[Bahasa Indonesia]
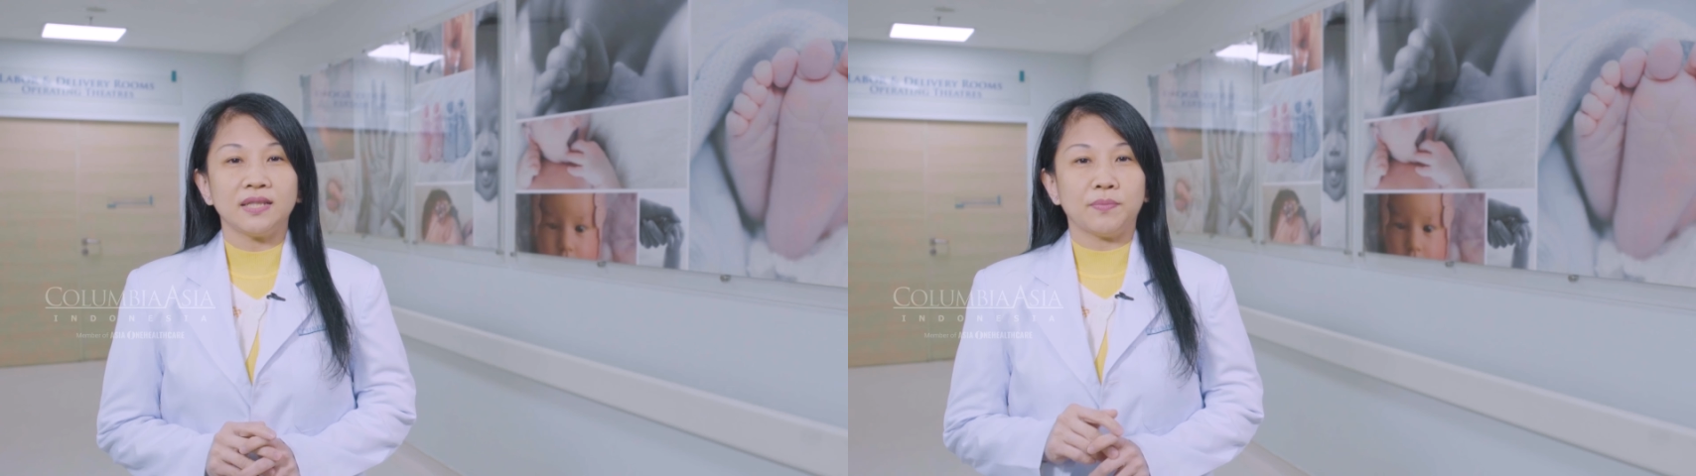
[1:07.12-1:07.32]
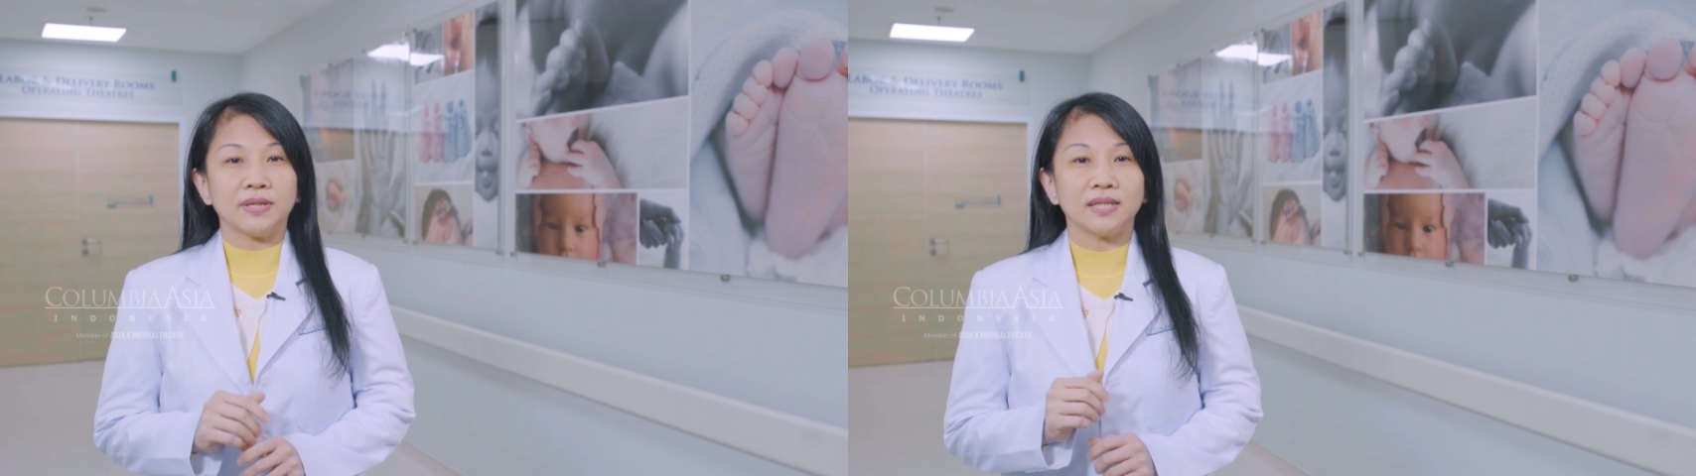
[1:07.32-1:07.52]

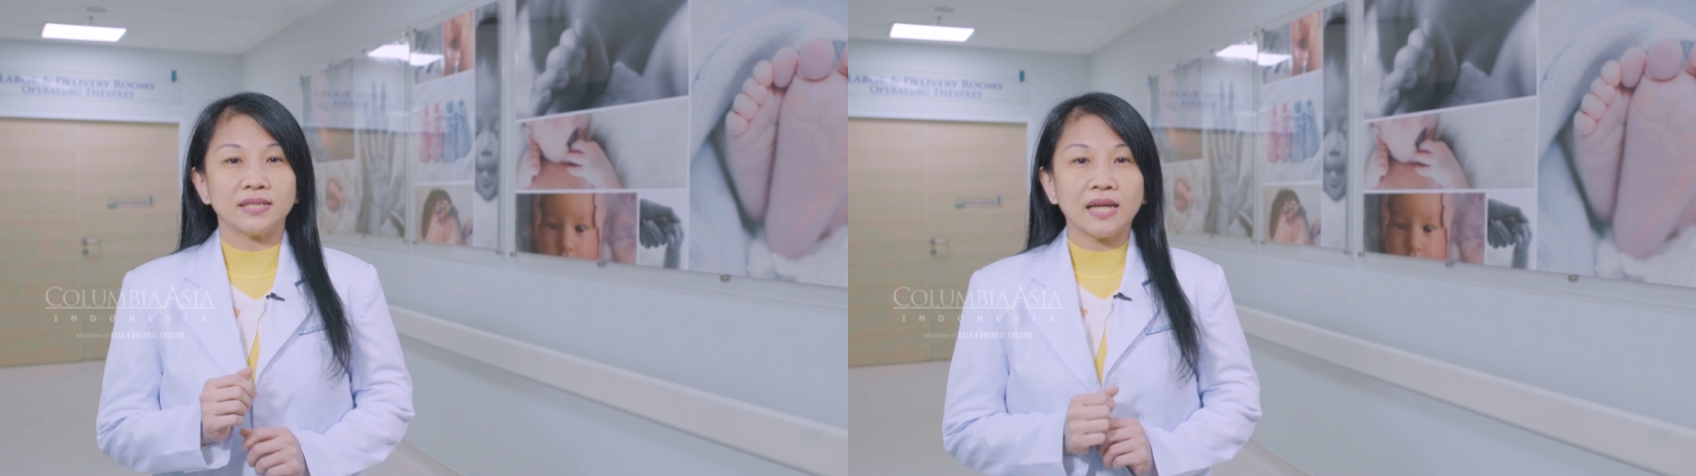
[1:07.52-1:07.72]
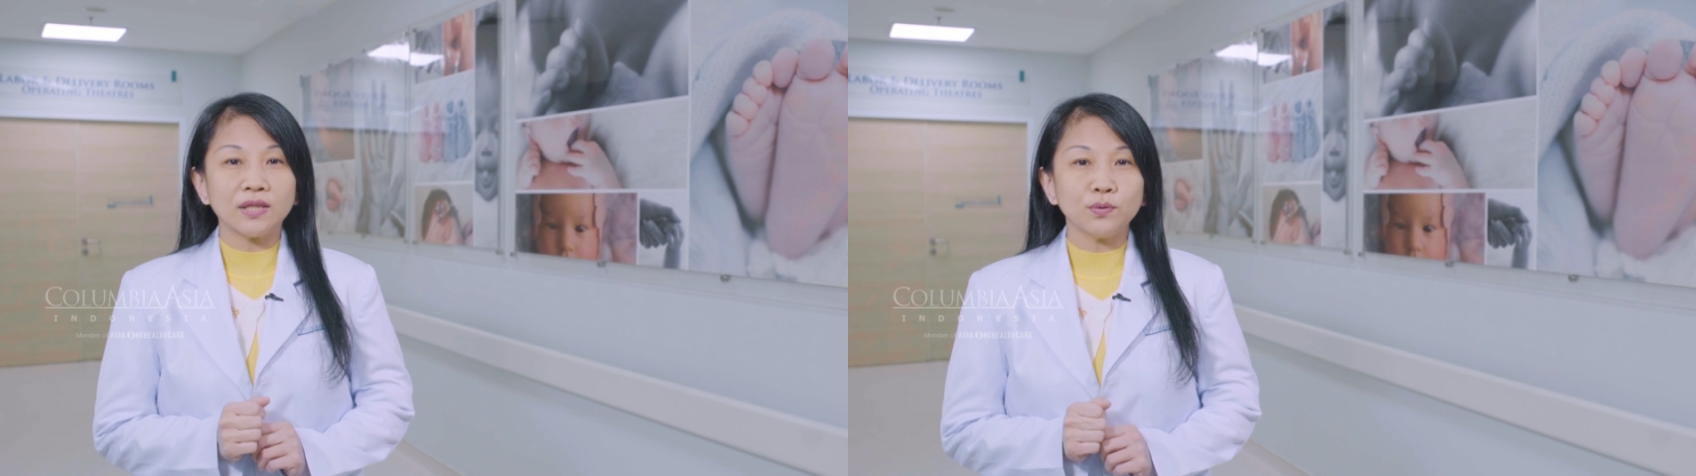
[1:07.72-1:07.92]
trimester
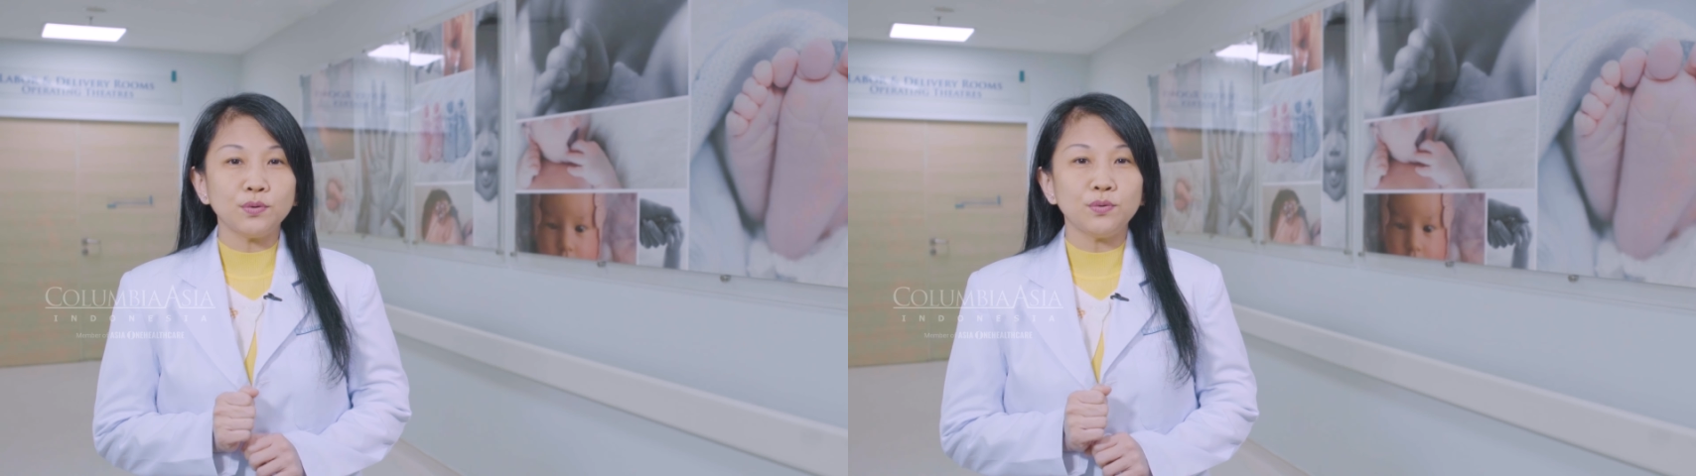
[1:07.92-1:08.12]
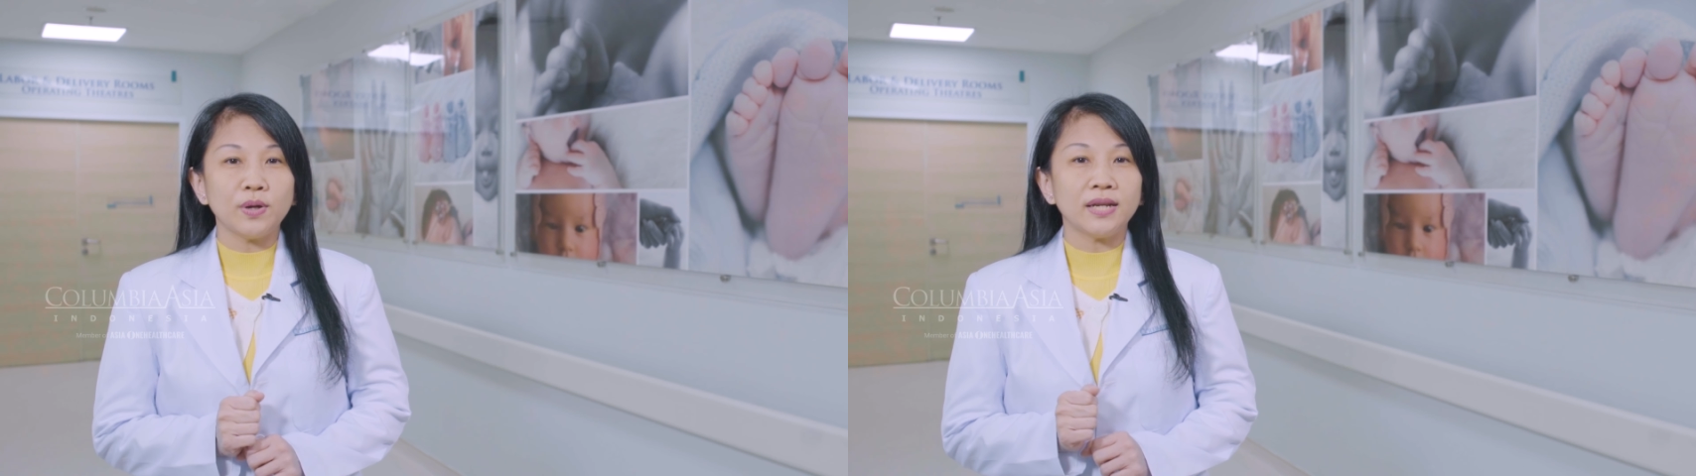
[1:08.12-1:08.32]
1,
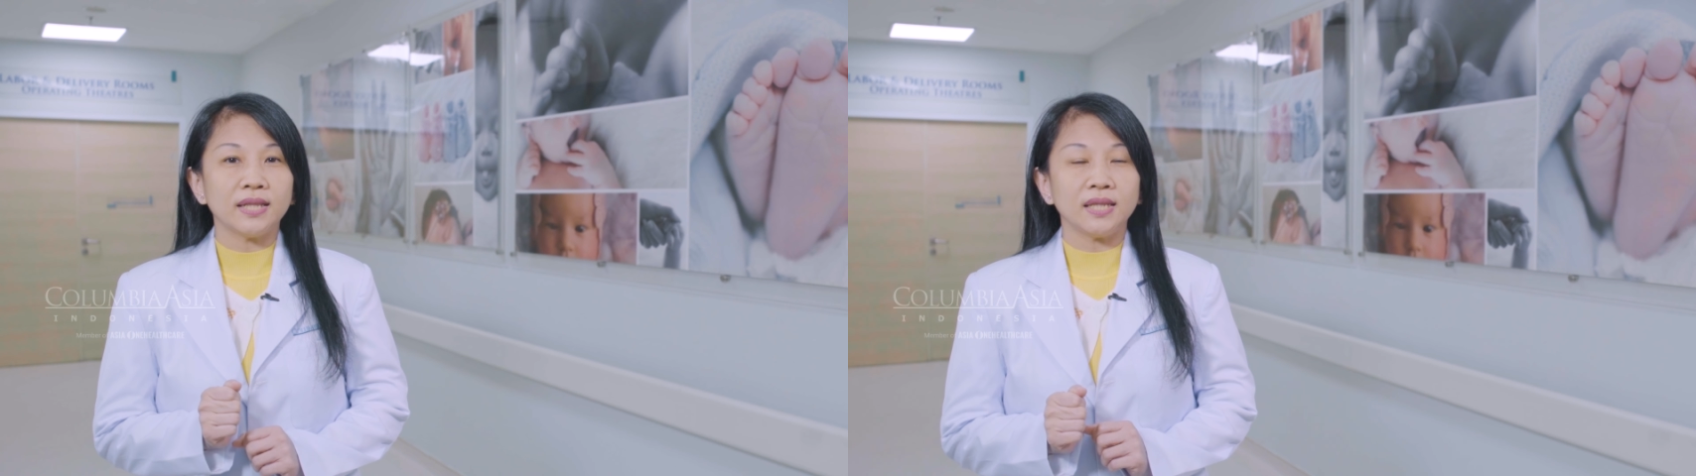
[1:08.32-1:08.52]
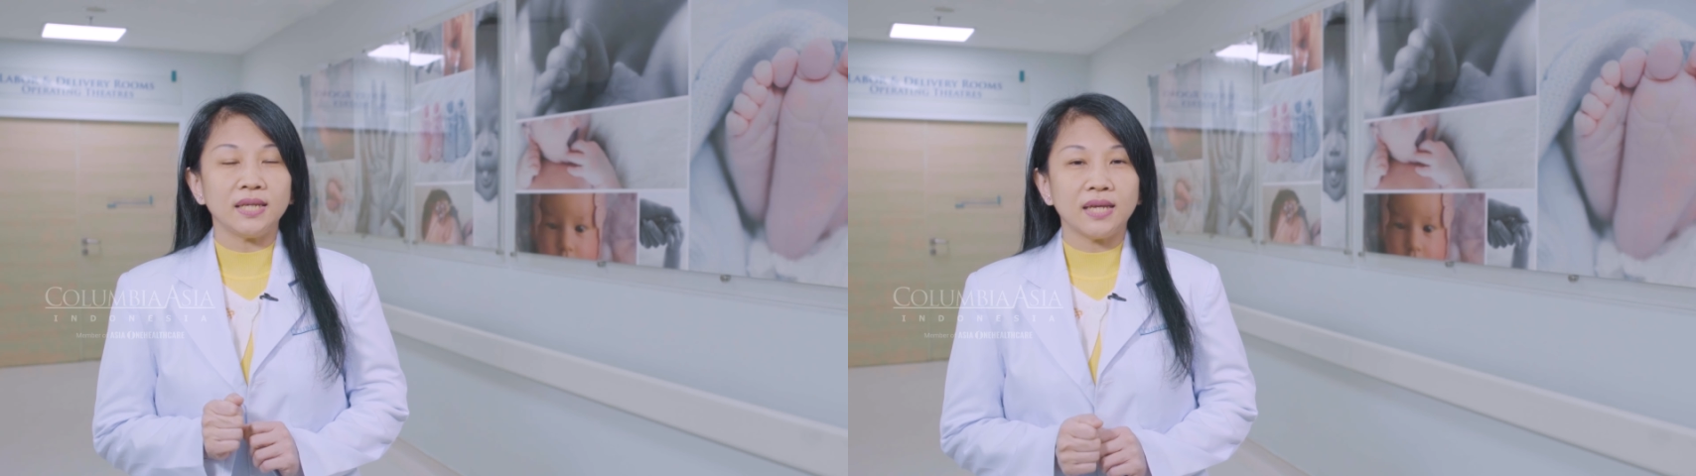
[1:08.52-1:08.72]
2,
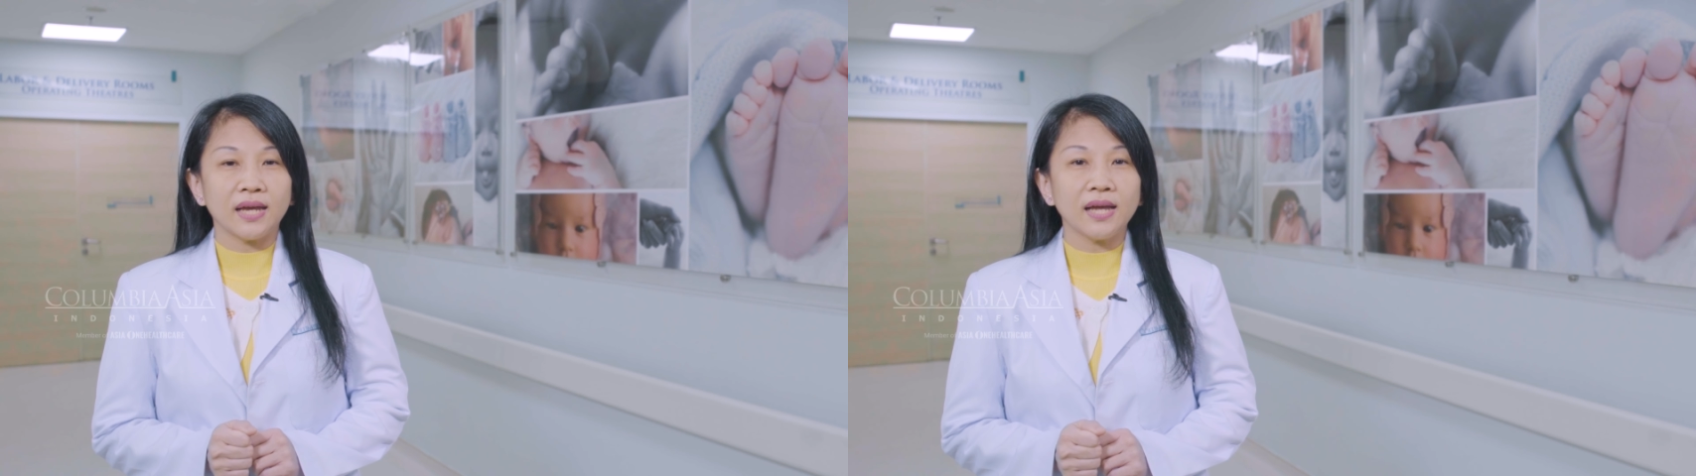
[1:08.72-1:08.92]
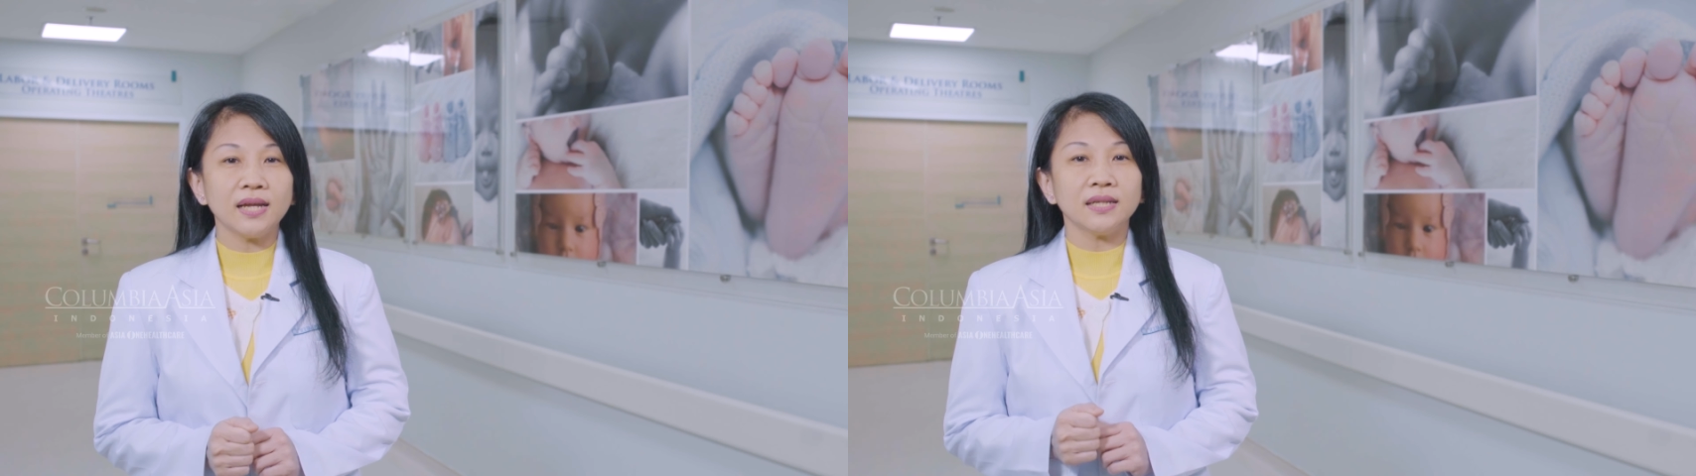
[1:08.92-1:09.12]
dan
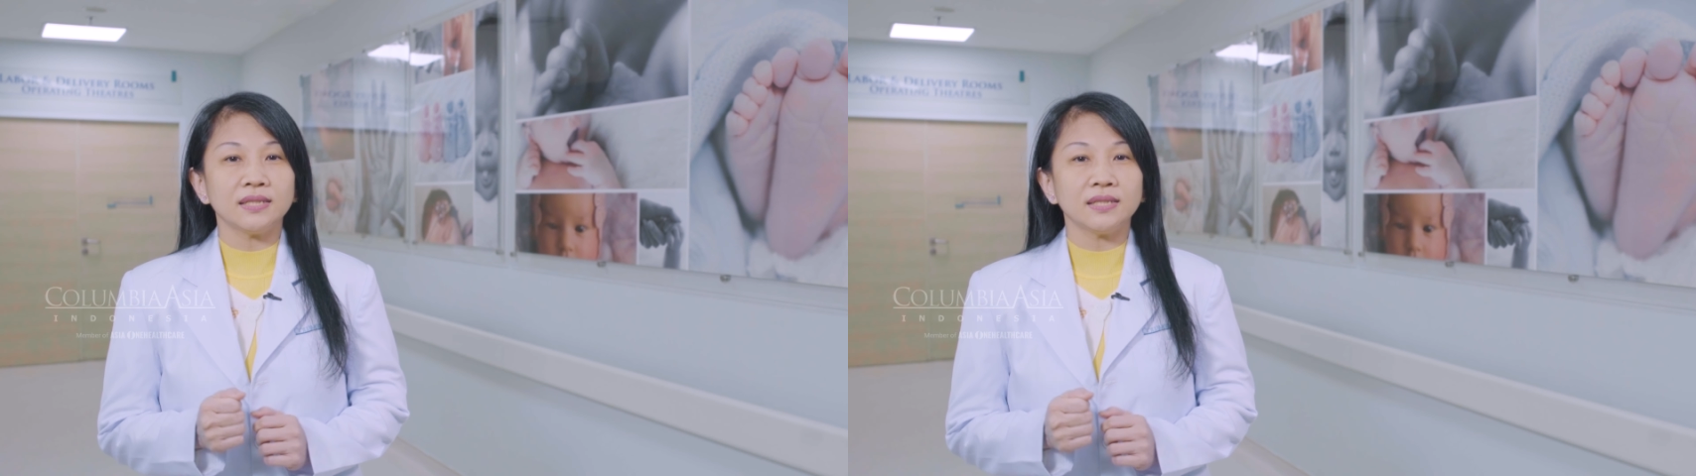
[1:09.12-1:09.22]
3